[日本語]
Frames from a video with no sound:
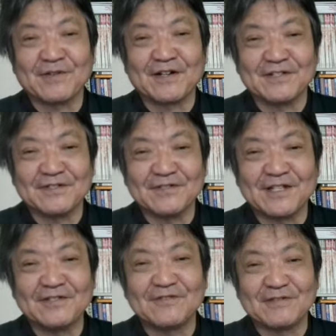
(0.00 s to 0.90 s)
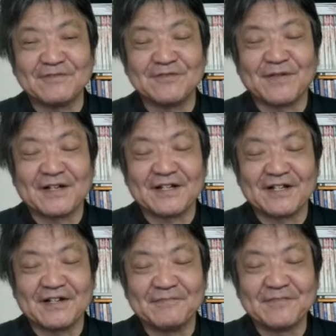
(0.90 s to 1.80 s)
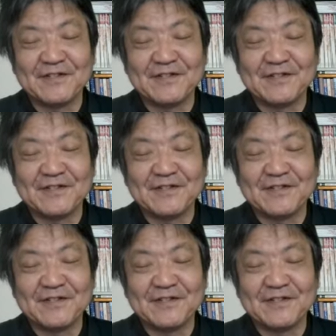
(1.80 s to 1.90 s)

るわけですよ。戦争や紛争ばっかりが。